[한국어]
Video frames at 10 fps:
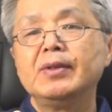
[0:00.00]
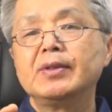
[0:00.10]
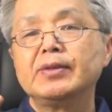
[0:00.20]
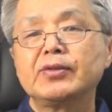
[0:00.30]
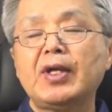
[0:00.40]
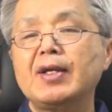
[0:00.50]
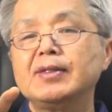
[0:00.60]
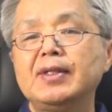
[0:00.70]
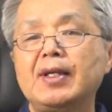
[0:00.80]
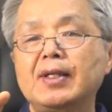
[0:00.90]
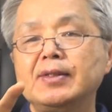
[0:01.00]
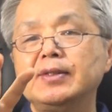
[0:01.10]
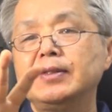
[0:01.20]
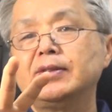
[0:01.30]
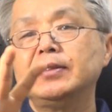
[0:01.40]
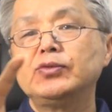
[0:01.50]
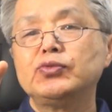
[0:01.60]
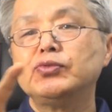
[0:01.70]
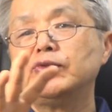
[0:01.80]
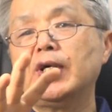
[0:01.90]
그리고 다른 나라들은 그 두
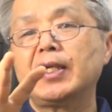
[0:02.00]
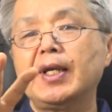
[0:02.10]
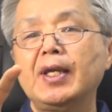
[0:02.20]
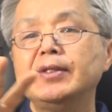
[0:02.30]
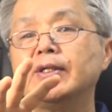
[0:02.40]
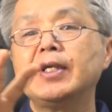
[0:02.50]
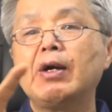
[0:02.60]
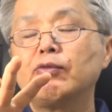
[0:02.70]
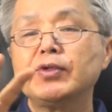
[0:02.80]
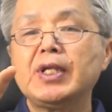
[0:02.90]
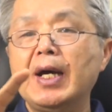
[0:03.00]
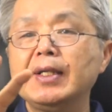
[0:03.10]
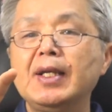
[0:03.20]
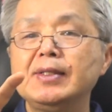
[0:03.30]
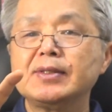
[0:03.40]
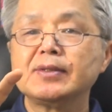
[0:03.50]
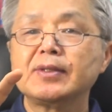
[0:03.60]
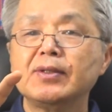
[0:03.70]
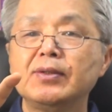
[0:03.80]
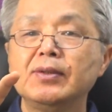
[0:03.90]
나라의 영향권 안에
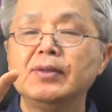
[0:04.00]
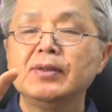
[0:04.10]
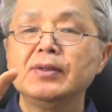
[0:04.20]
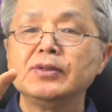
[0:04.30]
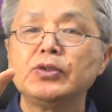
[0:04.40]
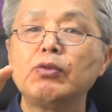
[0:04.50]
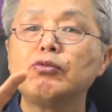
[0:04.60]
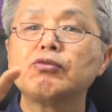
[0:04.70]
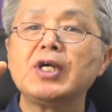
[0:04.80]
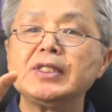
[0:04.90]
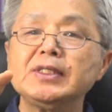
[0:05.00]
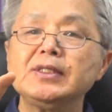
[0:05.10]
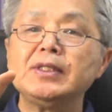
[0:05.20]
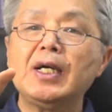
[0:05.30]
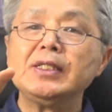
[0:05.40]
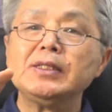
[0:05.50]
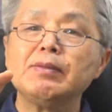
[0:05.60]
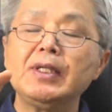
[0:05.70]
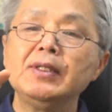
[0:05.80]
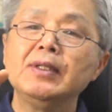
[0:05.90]
있었어요. 석구까지는
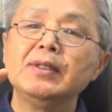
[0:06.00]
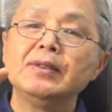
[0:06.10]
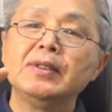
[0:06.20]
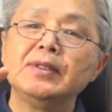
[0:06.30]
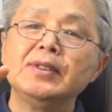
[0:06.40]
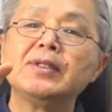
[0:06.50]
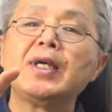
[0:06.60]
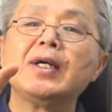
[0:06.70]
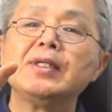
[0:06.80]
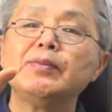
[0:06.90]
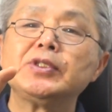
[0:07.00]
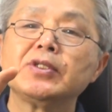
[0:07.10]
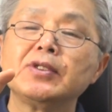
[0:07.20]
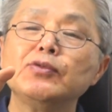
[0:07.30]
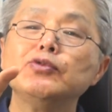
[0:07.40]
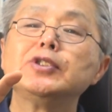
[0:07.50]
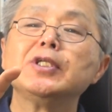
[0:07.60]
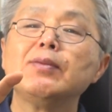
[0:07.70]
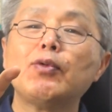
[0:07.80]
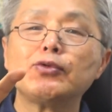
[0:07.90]
아니지만 영향을 미쳐서
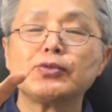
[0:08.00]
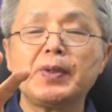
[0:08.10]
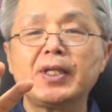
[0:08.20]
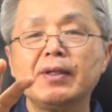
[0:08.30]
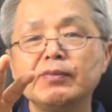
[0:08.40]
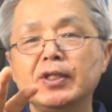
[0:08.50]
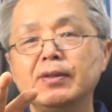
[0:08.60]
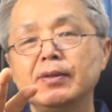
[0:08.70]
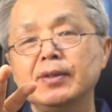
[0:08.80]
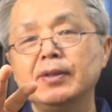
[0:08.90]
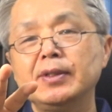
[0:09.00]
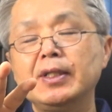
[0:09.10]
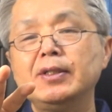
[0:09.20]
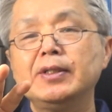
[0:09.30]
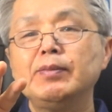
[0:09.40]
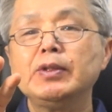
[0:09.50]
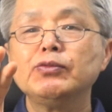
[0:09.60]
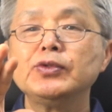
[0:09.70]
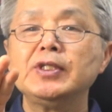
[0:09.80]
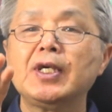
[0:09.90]
눈치를 볼 수밖에 없는, 예를 들면
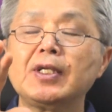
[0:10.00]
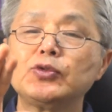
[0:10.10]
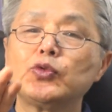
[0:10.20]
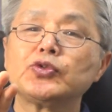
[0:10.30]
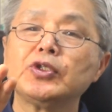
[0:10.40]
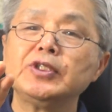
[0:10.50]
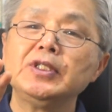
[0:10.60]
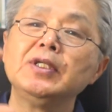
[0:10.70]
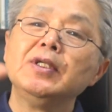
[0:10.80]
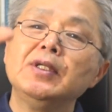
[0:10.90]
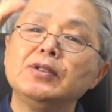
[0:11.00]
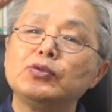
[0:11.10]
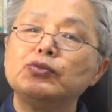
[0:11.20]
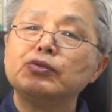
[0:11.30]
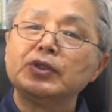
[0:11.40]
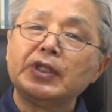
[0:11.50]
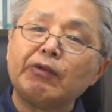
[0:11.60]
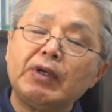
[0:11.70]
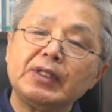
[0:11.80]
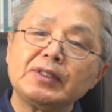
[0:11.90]
우리나라 조선이
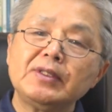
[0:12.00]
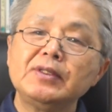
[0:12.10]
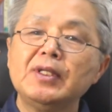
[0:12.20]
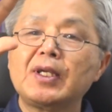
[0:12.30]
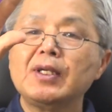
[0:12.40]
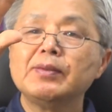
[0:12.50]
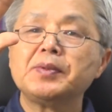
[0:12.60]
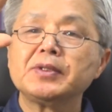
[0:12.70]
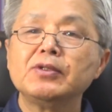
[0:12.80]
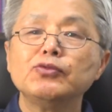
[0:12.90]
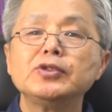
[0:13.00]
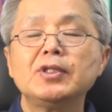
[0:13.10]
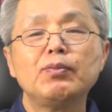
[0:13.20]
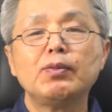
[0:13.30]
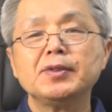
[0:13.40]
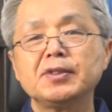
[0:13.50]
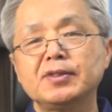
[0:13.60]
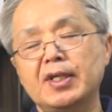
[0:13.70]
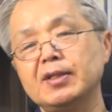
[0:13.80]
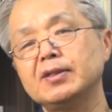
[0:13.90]
중국이라고 하는 큰 나라 옆에서 눈치를 보면서
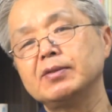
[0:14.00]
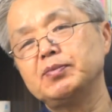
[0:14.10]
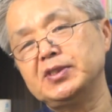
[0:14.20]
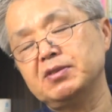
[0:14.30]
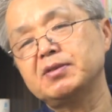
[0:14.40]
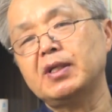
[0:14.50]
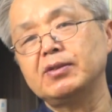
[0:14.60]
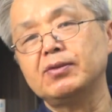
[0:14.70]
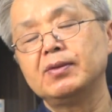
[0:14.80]
사는 것 비슷하죠.